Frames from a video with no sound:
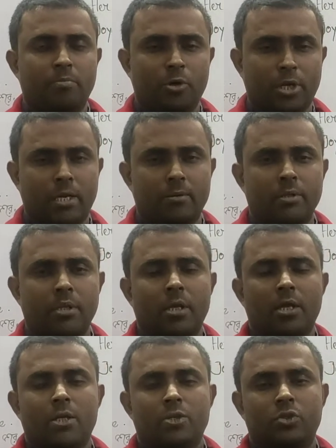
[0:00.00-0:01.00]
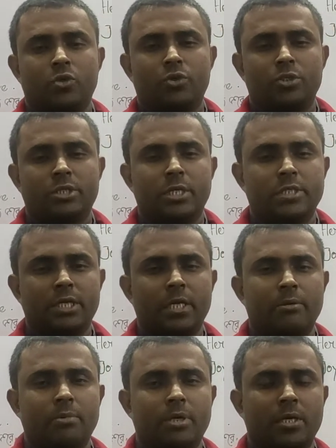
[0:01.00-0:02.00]
পড়া তো সেটি
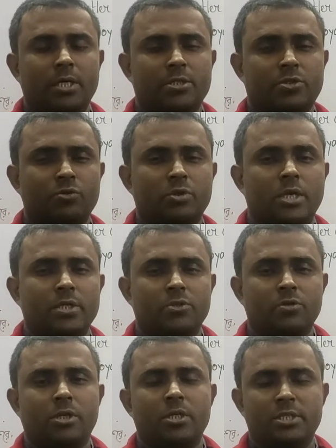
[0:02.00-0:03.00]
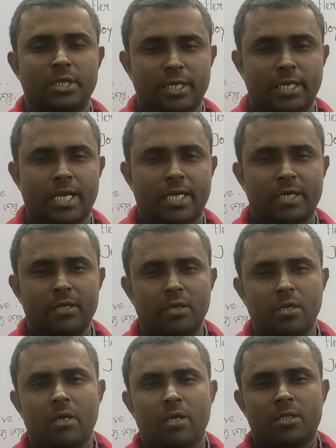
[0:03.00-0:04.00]
স্টুডেন্ট যদি শিখে রাখে
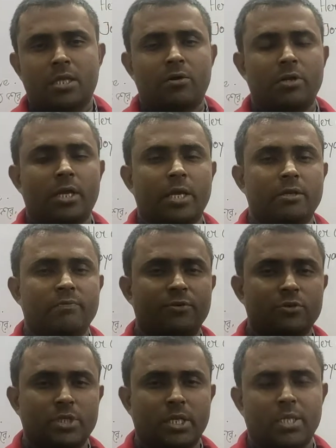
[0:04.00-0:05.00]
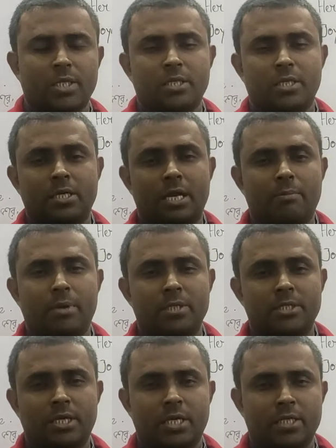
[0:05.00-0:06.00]
তাহলে ইন ফিউচারে তাদের গ্রামার
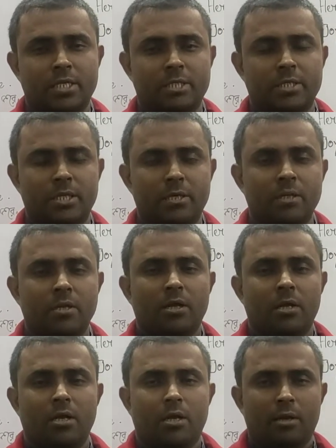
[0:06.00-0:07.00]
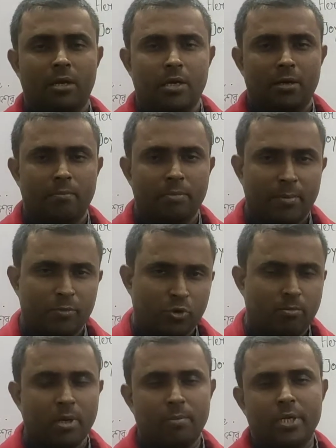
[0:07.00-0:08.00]
শেখার ক্ষেত্রে
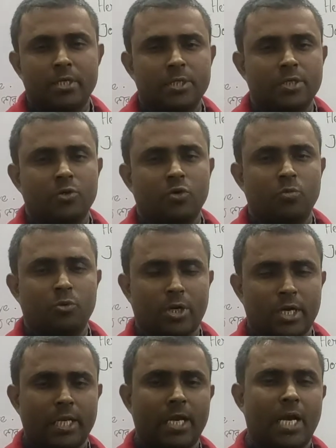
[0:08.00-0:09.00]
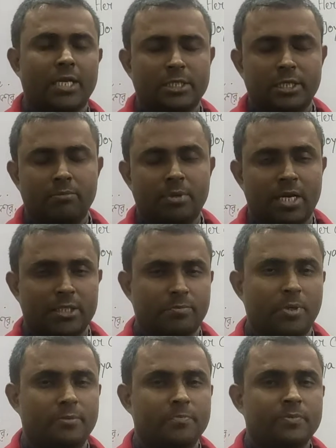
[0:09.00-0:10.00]
ব্যাপকভাবে এটি উপকারে আসে বা
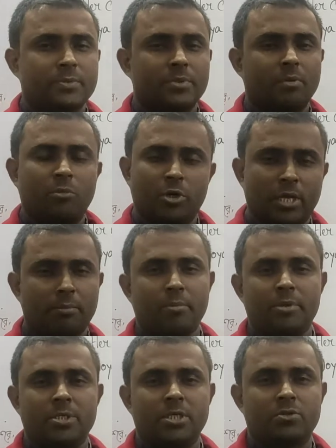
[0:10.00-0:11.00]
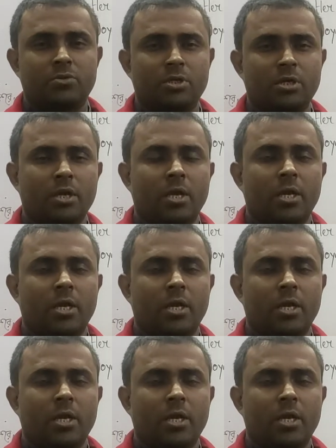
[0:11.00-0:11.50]
আসবে বলে আমি বিশ্বাস করি